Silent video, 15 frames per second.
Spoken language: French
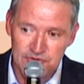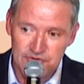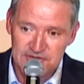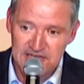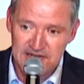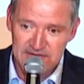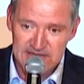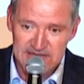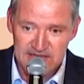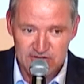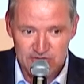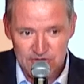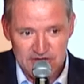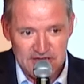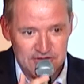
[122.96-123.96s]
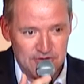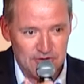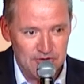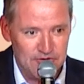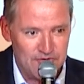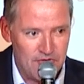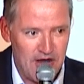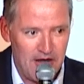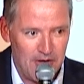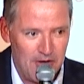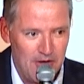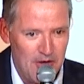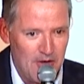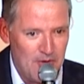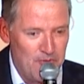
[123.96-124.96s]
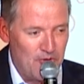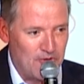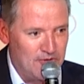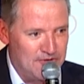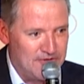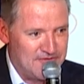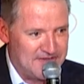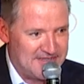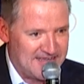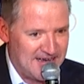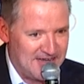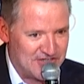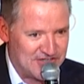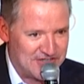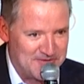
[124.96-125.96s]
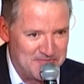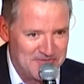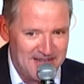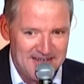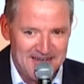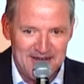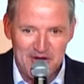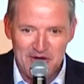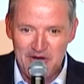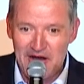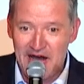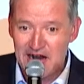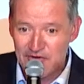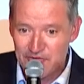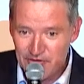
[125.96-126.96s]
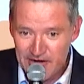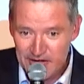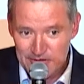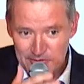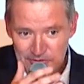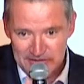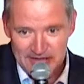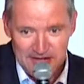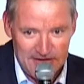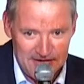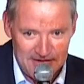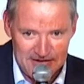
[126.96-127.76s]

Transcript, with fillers: nos services. Et je suis très heureux de voir beaucoup de visages, à la fois la communauté